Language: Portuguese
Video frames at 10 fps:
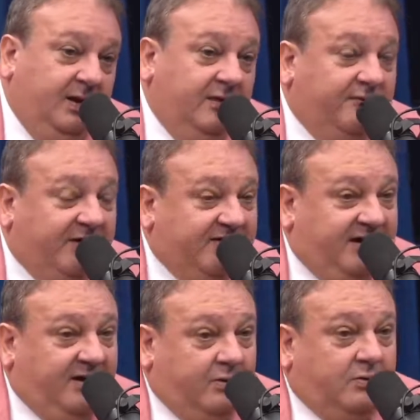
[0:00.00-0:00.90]

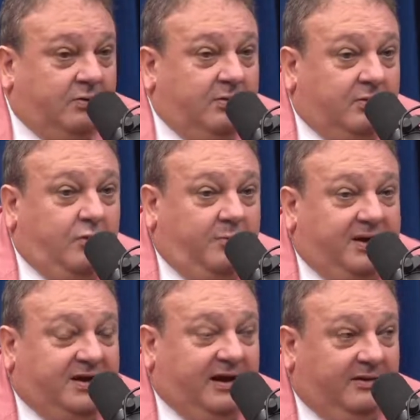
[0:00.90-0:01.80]
Fazer
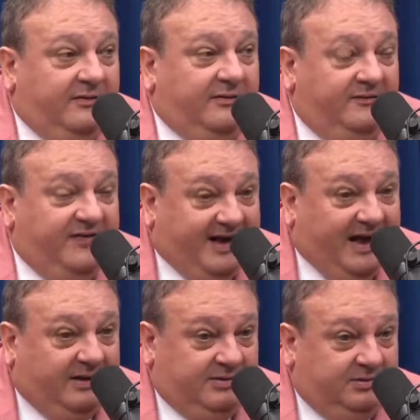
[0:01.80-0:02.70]
comida
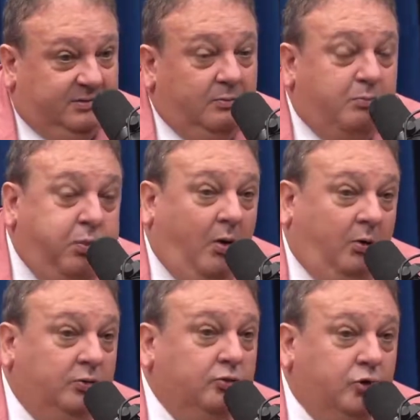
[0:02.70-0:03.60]
vegana, bom,
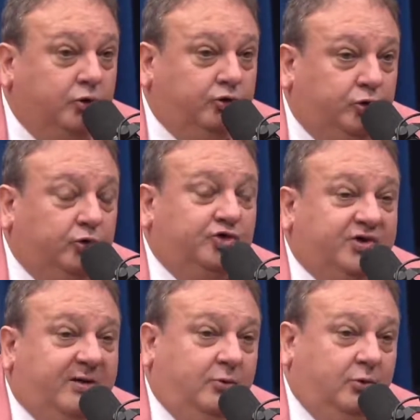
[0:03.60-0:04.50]
gostoso,
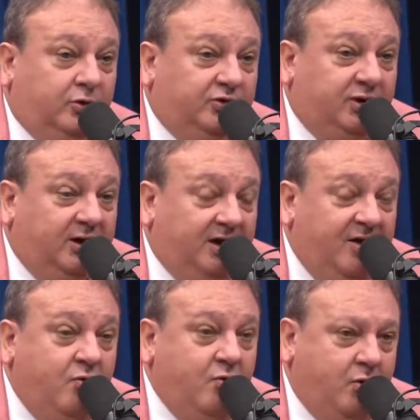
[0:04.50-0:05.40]
saboroso, é
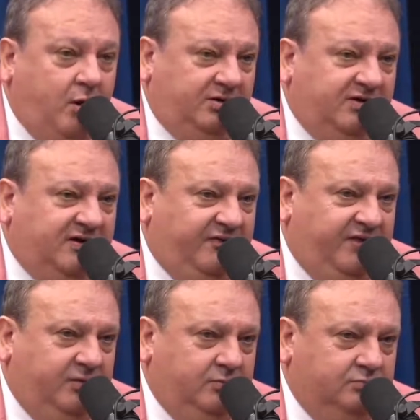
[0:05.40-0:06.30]
um grande desafio.